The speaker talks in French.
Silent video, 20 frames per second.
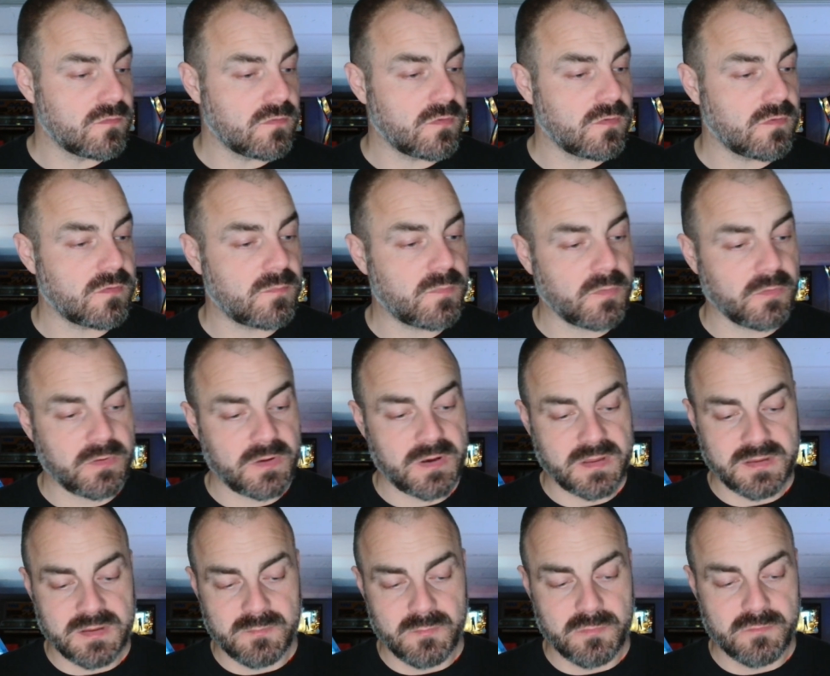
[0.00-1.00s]
Euh, pendant
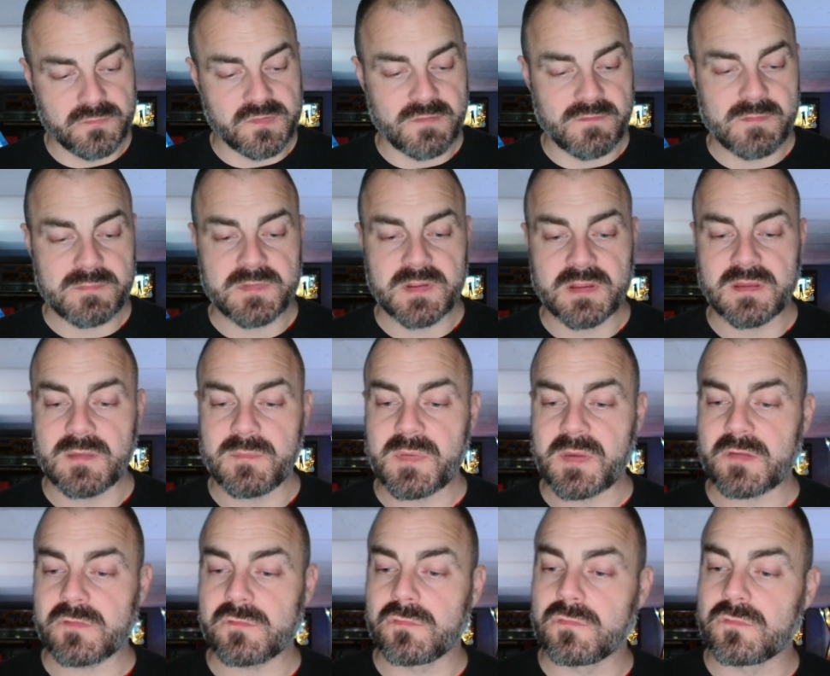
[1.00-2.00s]
la démo, vous avez peut-être
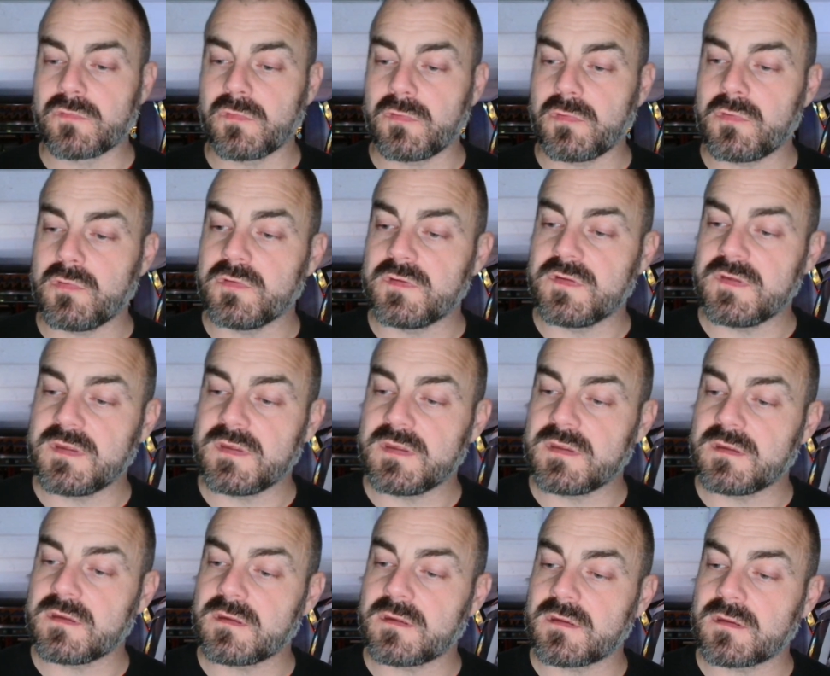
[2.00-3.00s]
aperçu sur le côté,
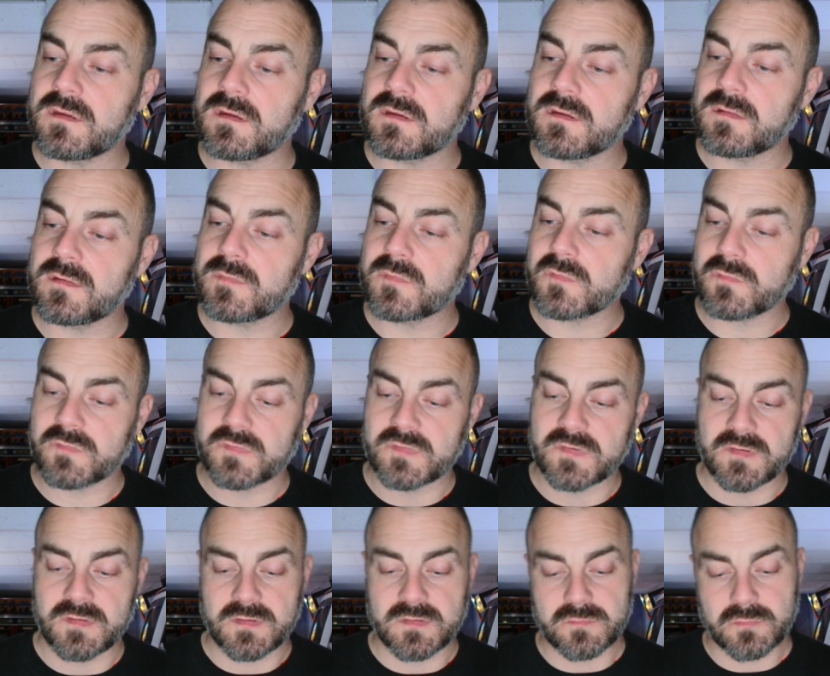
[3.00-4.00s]
euh,
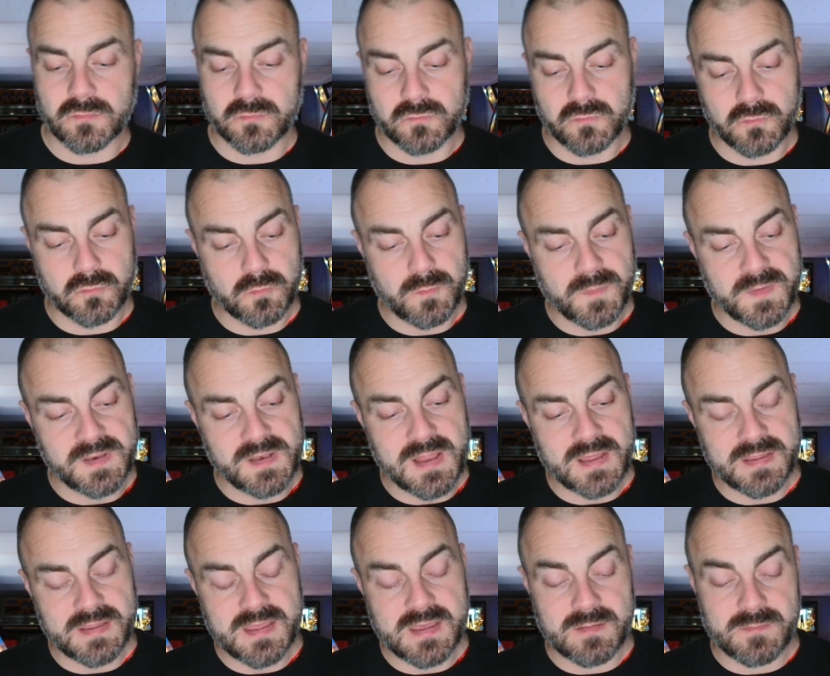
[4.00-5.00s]
c'est surtout occupé de
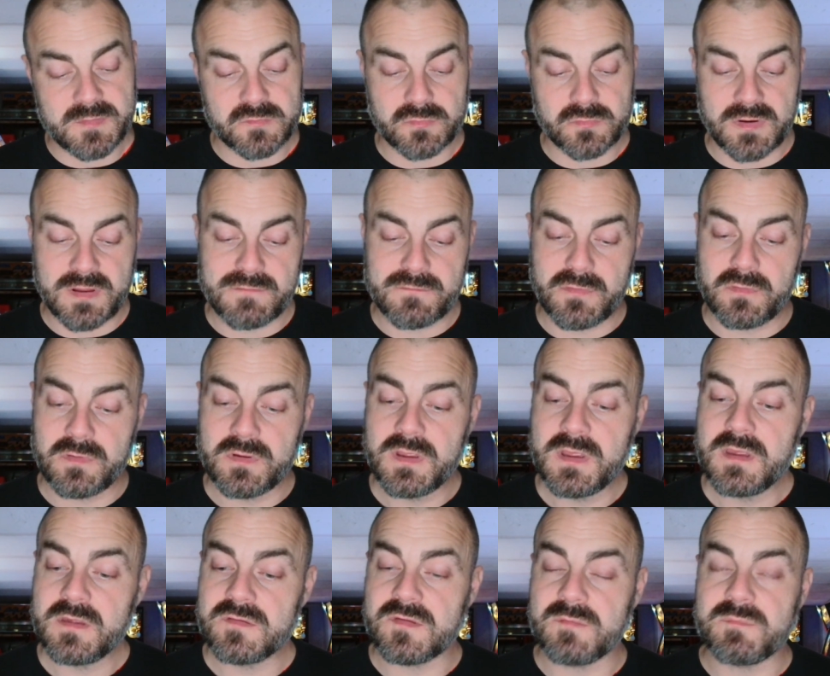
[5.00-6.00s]
l'arrière, mais sur l'avant, vous
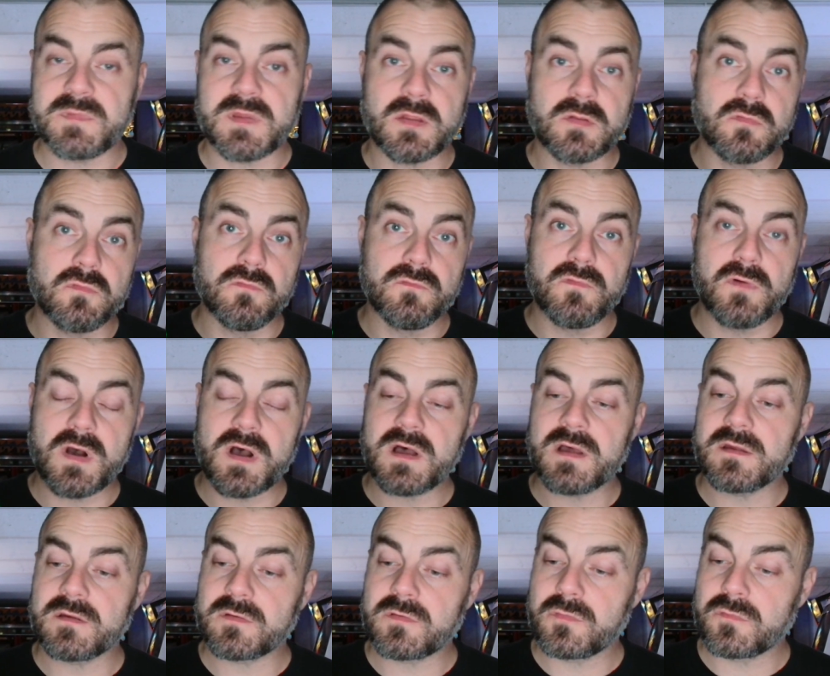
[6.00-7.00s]
avez peut-être dû
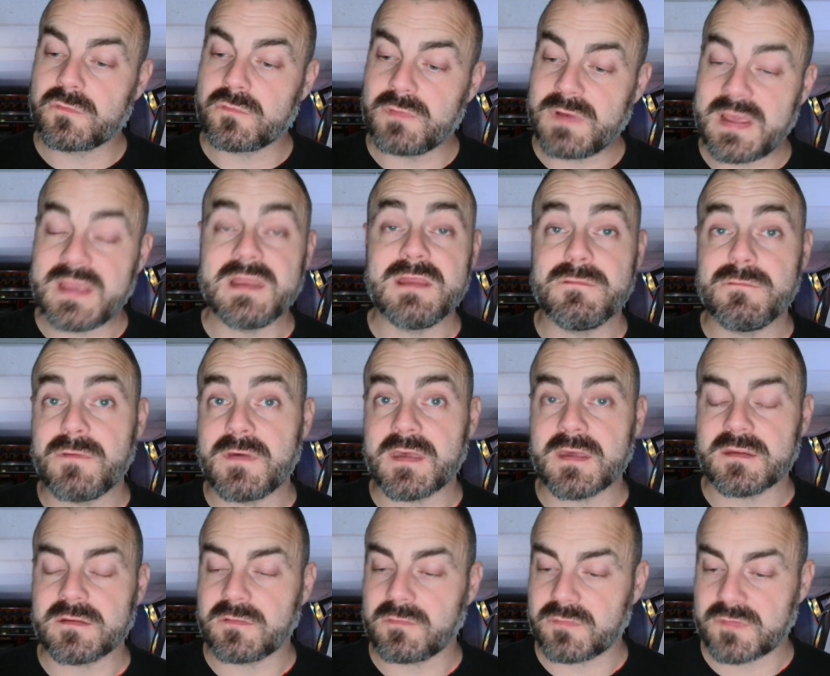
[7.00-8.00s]
voir que celui-là il est
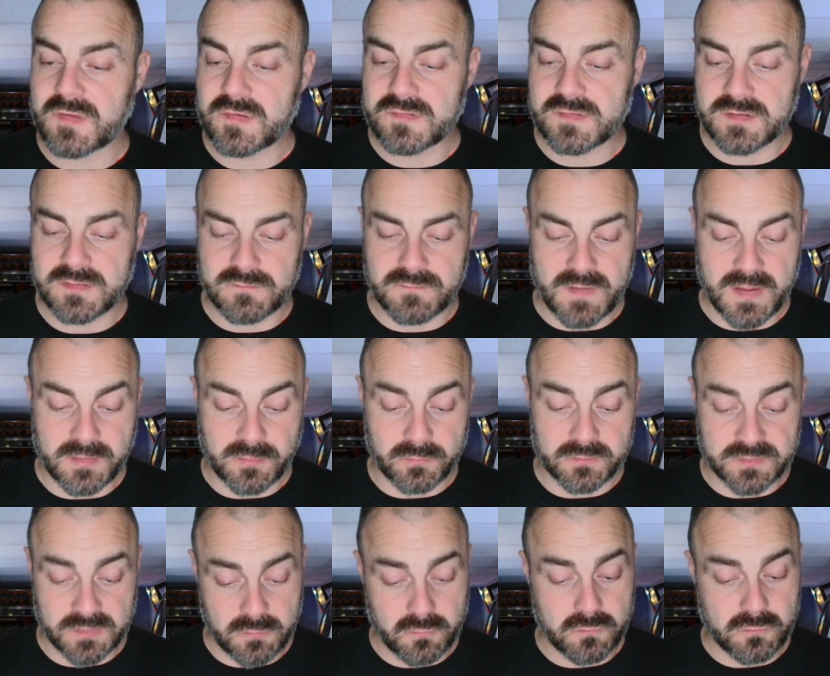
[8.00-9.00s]
vert. Donc ça c'était une
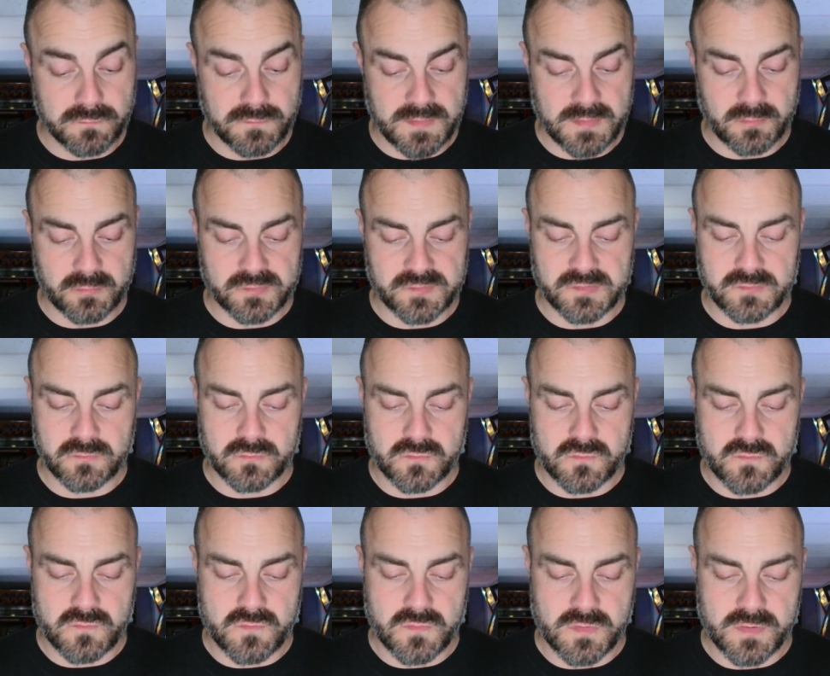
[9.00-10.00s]
variante, il y a eu du vert aussi du
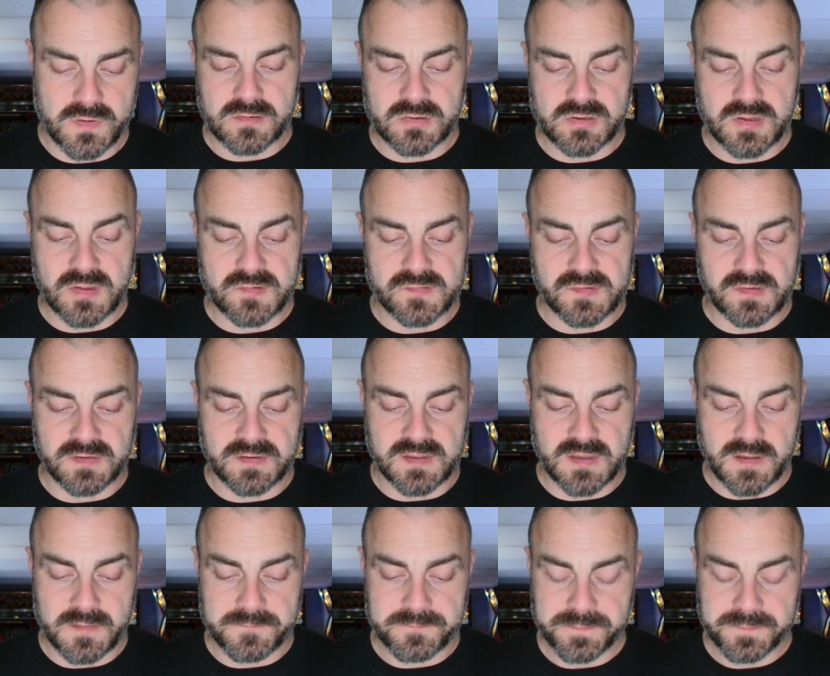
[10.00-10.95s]
coup chez SNK.